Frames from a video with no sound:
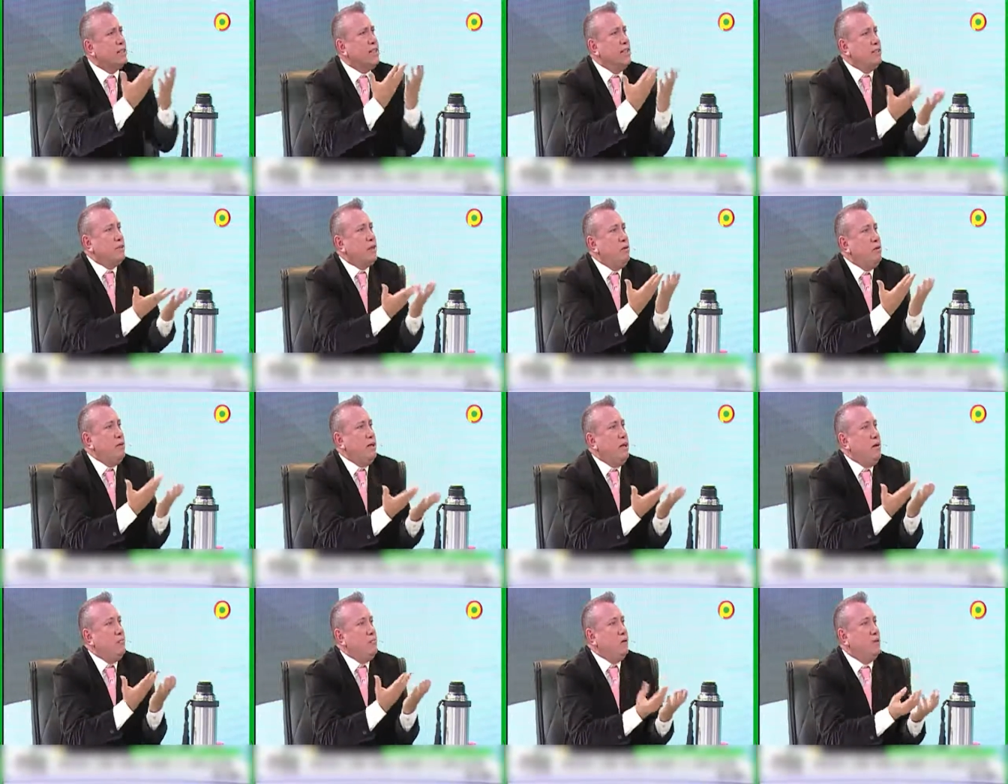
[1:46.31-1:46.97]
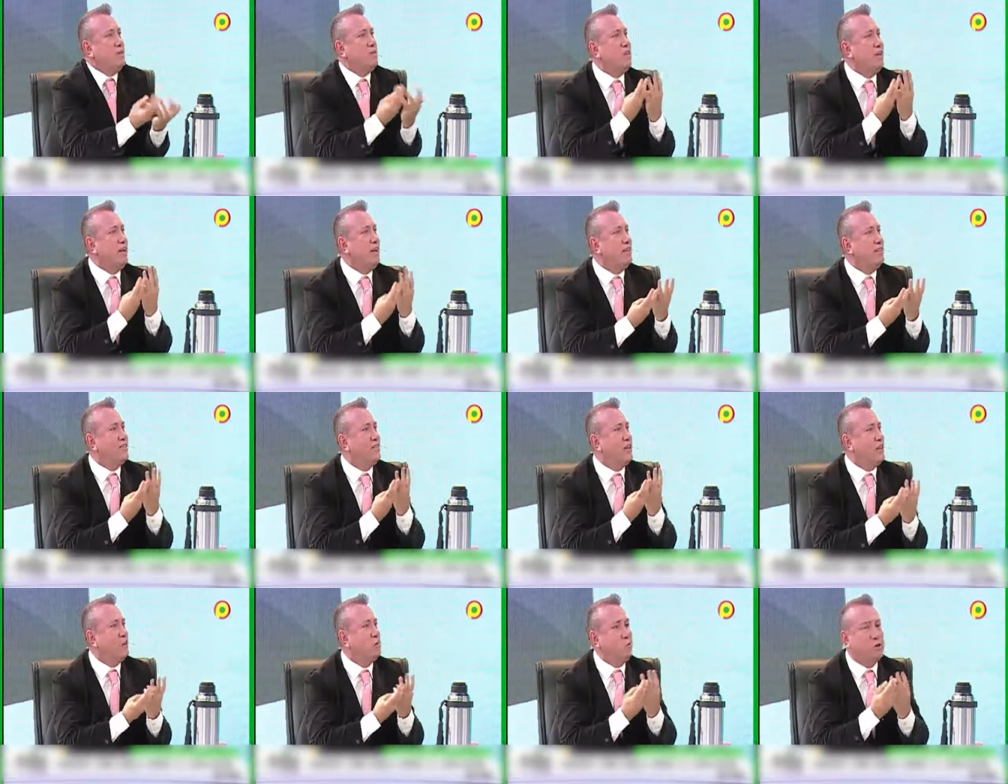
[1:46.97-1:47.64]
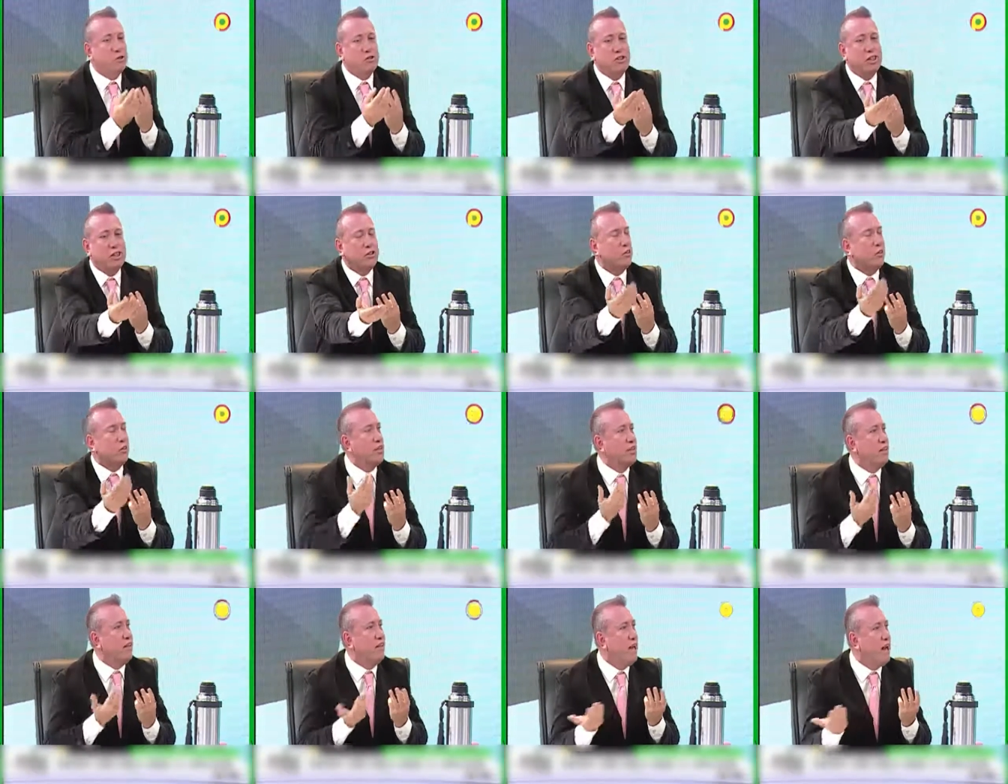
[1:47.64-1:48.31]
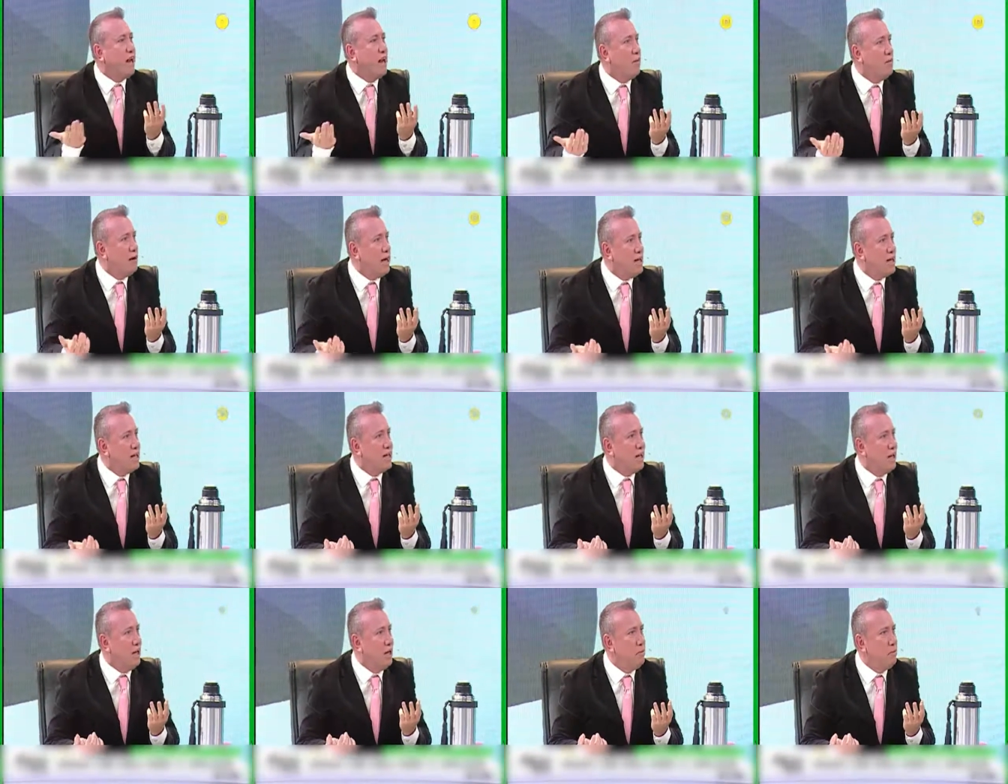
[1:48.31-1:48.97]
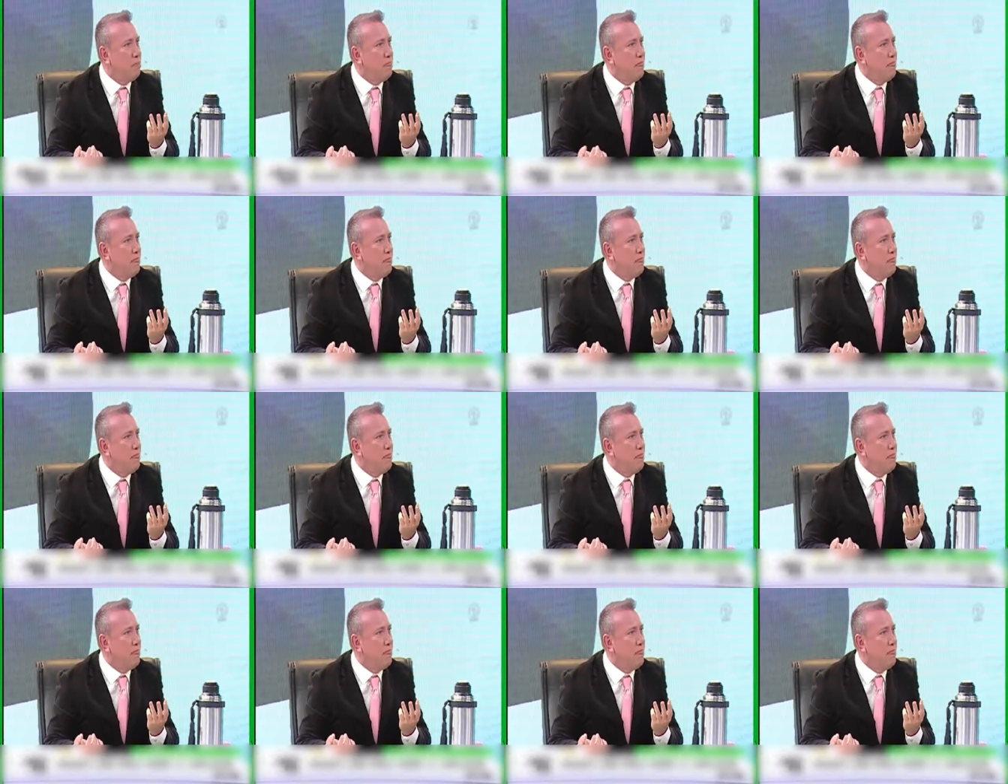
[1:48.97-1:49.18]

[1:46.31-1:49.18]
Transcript: rentabilidad puede ser el 3% que te da la banca?